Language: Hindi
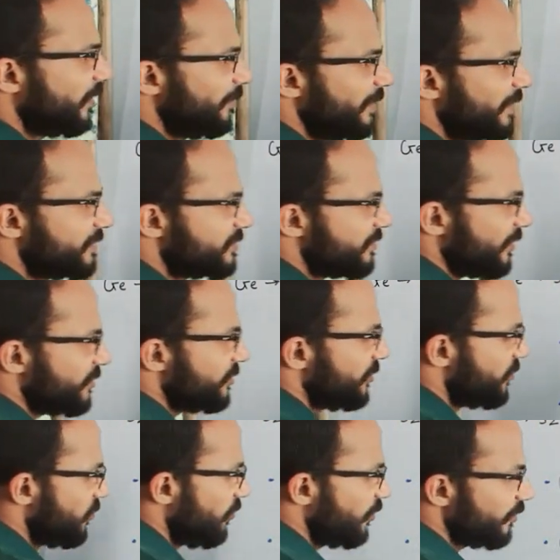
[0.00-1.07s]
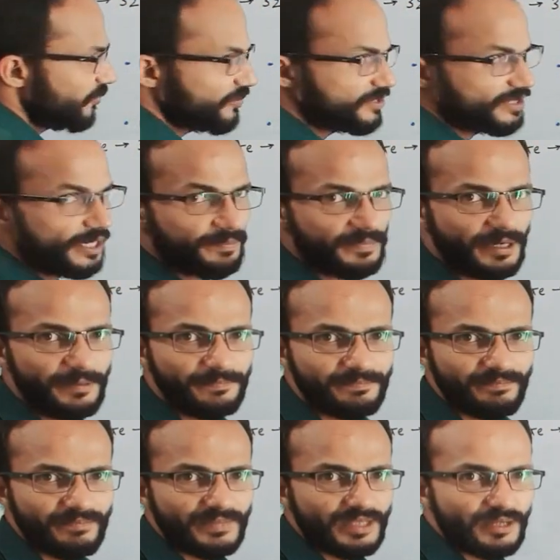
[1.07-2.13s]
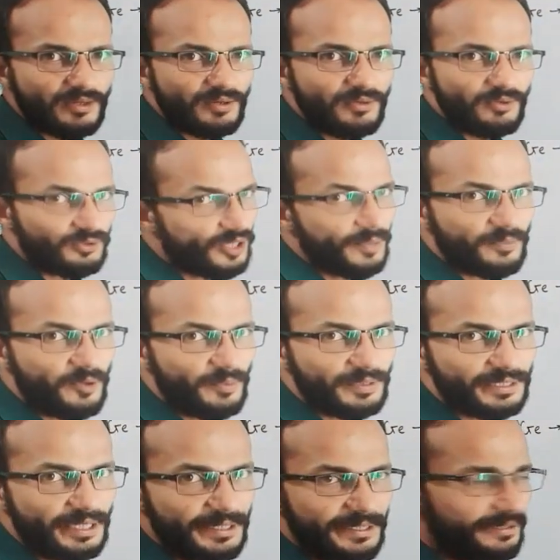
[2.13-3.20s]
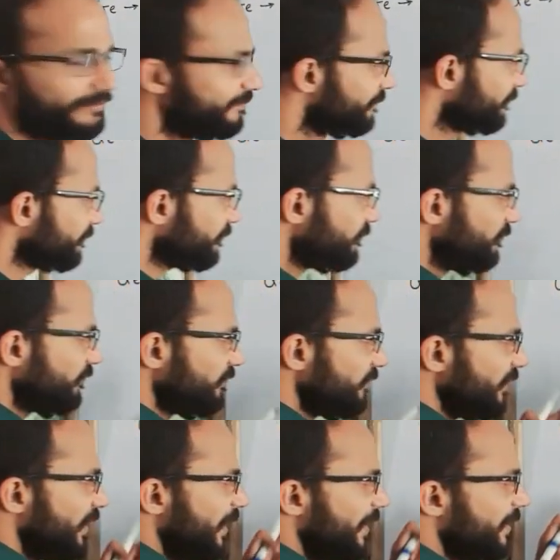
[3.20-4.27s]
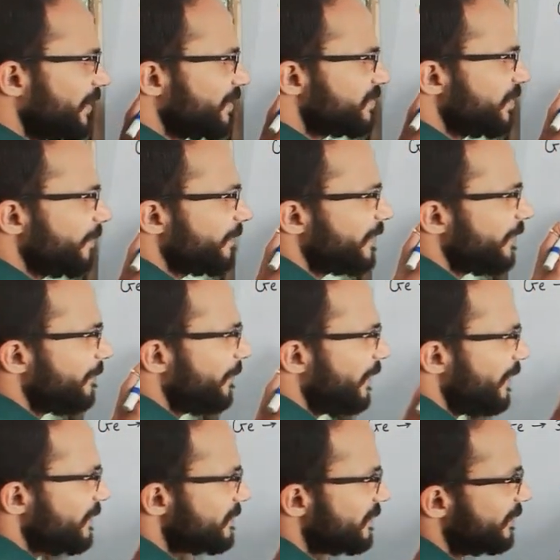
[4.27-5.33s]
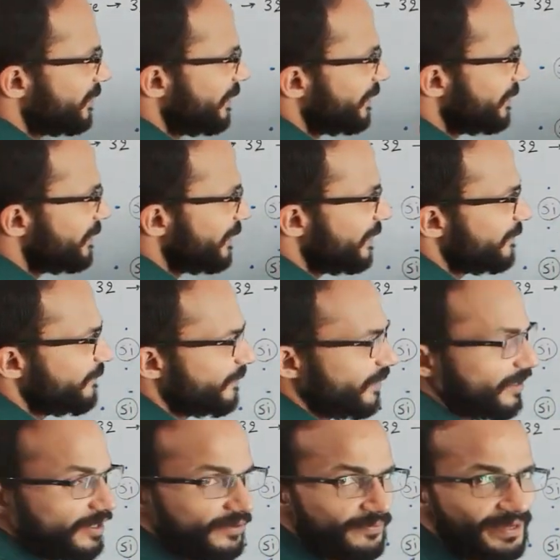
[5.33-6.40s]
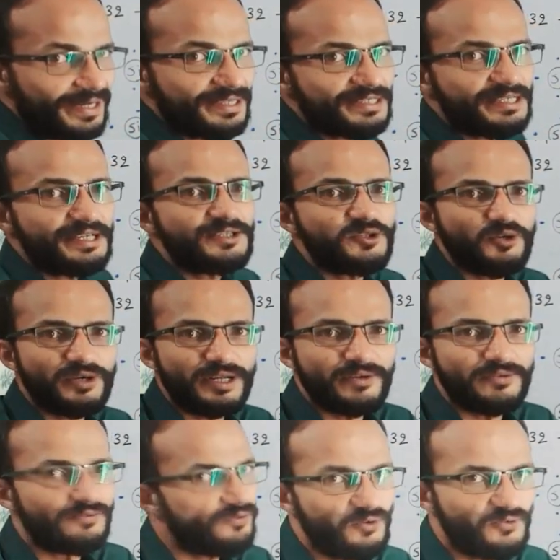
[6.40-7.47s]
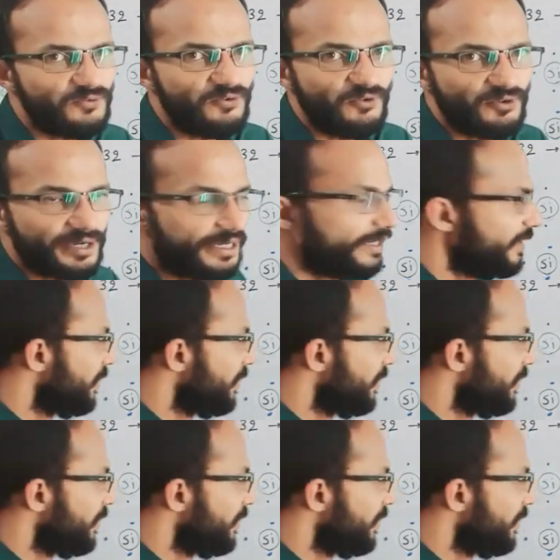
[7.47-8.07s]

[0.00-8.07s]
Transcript: का मैं स्ट्रक्चर ड्रॉ करूँ इस टाइप का वो तो आपको पता ही है यानी कि सबके पास कितने कितने वैलेंस इलेक्ट्रॉन है फोर फोर है